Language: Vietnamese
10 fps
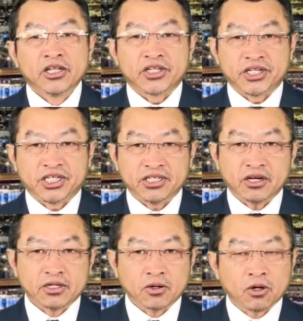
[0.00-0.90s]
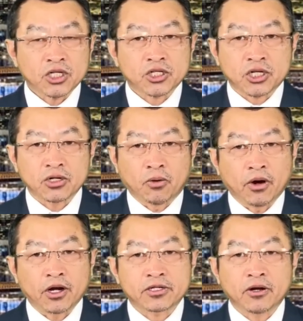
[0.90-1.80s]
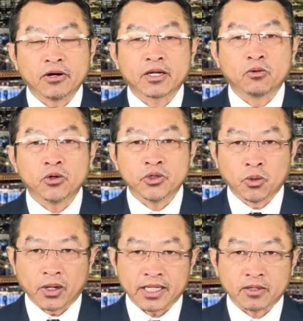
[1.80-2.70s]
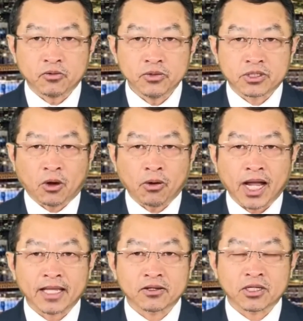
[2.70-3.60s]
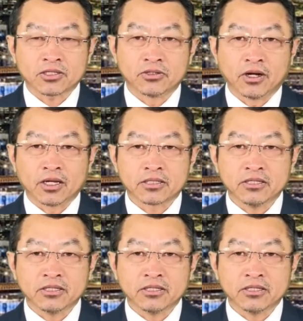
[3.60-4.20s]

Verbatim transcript: thì xin nhớ trâu có cho cho rồi nó trâu đi cú chùa thế cú tàu cá cho sao sự nó xứ